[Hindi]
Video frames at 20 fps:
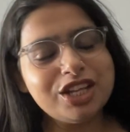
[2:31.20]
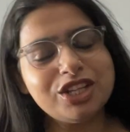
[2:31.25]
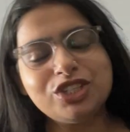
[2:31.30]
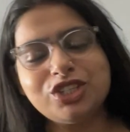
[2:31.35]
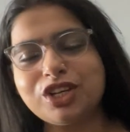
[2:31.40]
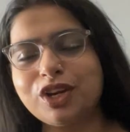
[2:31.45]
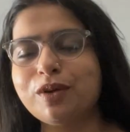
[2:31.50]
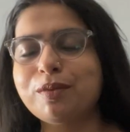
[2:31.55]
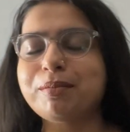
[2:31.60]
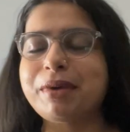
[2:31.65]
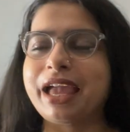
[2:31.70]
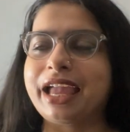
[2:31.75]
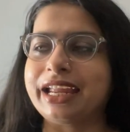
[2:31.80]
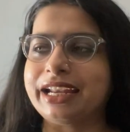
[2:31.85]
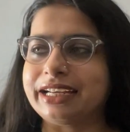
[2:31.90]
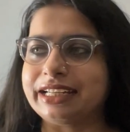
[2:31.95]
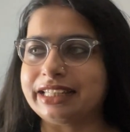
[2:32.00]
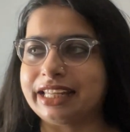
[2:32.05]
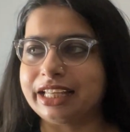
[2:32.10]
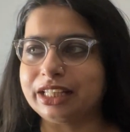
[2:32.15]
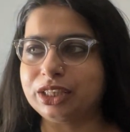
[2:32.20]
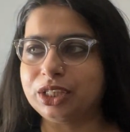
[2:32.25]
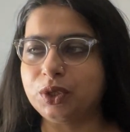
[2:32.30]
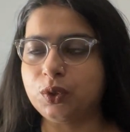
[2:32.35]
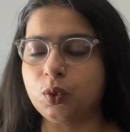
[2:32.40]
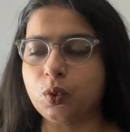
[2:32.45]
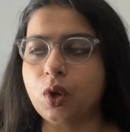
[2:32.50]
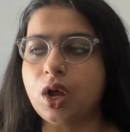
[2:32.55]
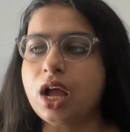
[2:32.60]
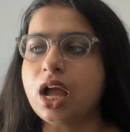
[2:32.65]
चलो मैं हिंट देती
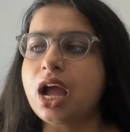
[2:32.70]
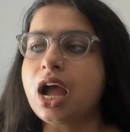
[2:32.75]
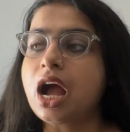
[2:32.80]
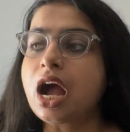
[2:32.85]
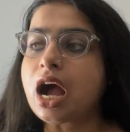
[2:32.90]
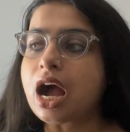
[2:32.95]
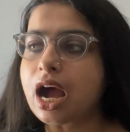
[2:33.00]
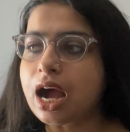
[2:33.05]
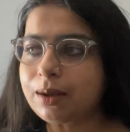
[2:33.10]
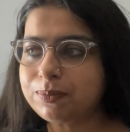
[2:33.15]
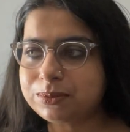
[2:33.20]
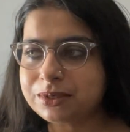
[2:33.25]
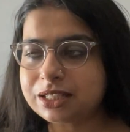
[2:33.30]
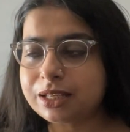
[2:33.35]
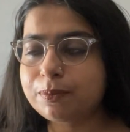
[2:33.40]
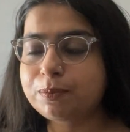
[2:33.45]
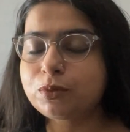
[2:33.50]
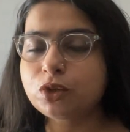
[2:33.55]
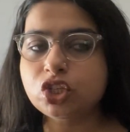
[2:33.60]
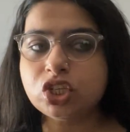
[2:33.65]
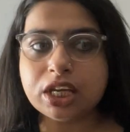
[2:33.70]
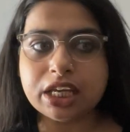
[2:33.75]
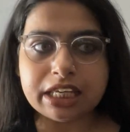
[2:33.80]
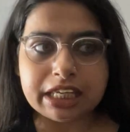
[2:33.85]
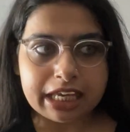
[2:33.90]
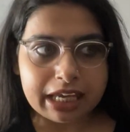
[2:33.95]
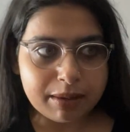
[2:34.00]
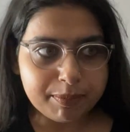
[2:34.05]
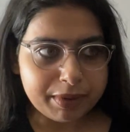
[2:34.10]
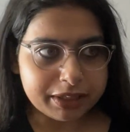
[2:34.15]
हूं आप सब मुझे
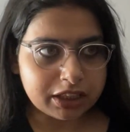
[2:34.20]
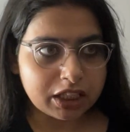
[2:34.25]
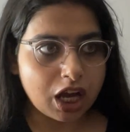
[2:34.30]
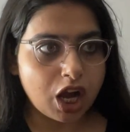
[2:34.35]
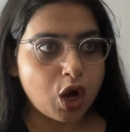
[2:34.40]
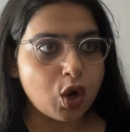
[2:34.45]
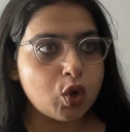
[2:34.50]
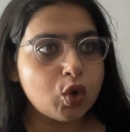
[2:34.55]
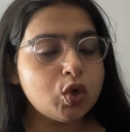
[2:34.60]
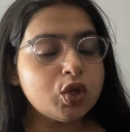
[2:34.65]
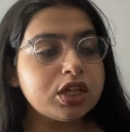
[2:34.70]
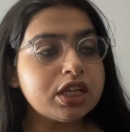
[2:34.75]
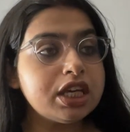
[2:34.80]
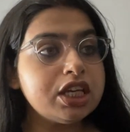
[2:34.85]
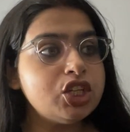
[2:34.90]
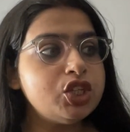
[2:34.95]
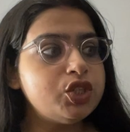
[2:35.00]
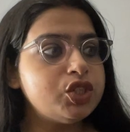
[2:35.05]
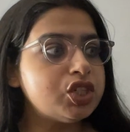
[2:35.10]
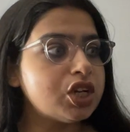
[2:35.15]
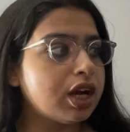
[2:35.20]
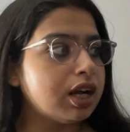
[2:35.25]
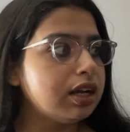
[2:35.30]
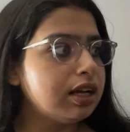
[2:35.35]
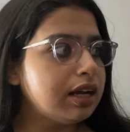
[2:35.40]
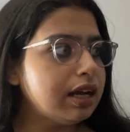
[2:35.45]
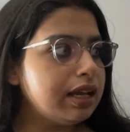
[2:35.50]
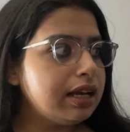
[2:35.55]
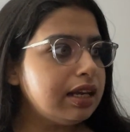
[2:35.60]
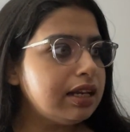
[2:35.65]
ये बताओ कि
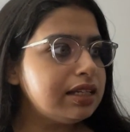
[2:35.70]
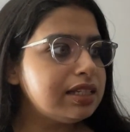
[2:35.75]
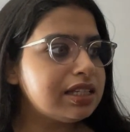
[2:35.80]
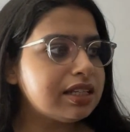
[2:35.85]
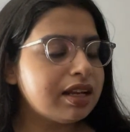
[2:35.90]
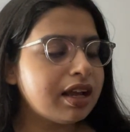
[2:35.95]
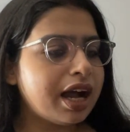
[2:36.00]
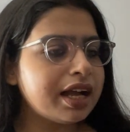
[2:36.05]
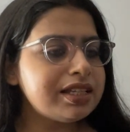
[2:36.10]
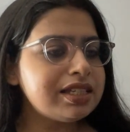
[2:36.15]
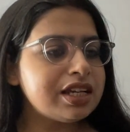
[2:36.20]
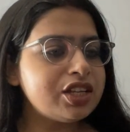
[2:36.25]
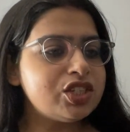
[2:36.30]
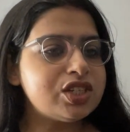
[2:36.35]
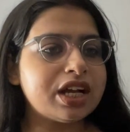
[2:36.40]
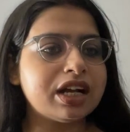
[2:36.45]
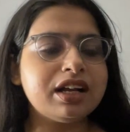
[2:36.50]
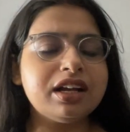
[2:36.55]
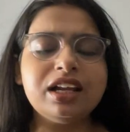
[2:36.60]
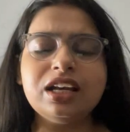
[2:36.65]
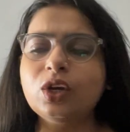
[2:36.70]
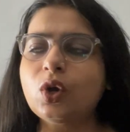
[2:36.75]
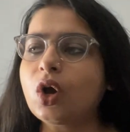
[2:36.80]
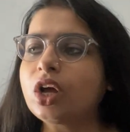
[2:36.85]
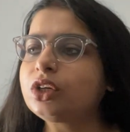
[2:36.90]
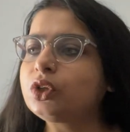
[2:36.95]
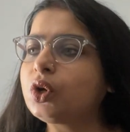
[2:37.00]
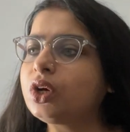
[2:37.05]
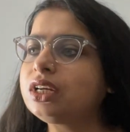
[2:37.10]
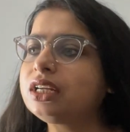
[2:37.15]
जंगल अच्छा जंगल
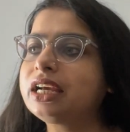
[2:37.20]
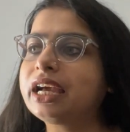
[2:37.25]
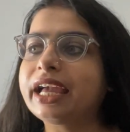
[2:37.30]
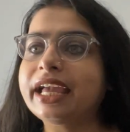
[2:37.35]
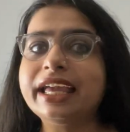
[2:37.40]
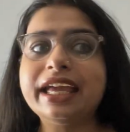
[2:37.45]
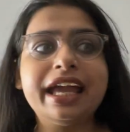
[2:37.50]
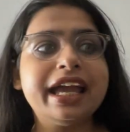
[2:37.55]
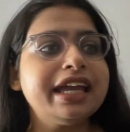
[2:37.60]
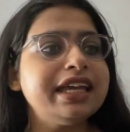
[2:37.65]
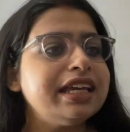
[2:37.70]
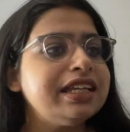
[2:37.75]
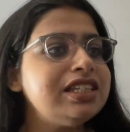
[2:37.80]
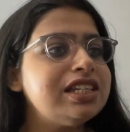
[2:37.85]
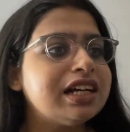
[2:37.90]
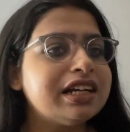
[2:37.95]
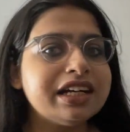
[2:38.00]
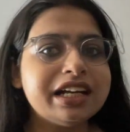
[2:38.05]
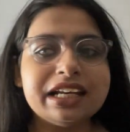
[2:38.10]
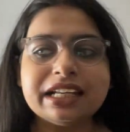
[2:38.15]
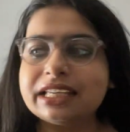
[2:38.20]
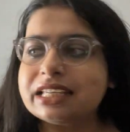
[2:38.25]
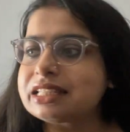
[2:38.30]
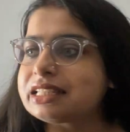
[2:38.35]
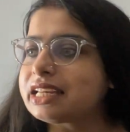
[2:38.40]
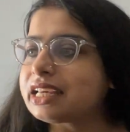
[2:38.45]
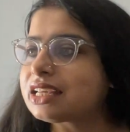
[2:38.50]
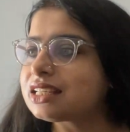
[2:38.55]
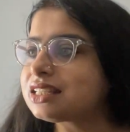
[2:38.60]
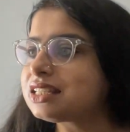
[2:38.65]
कौन कौन गए हैं या जंगल
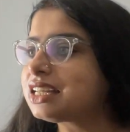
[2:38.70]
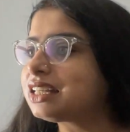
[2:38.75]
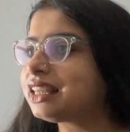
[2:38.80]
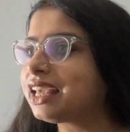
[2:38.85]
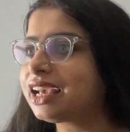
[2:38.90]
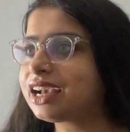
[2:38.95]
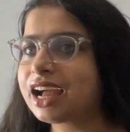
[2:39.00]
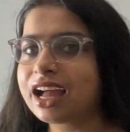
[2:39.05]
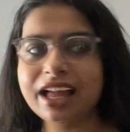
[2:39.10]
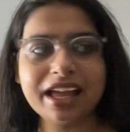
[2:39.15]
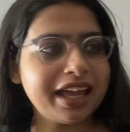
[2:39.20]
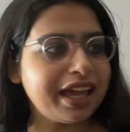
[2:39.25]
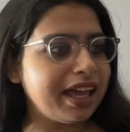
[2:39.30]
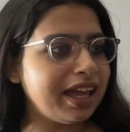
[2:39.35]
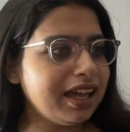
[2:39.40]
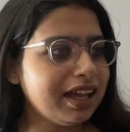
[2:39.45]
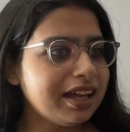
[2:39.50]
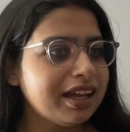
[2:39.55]
किसने किसने देखा है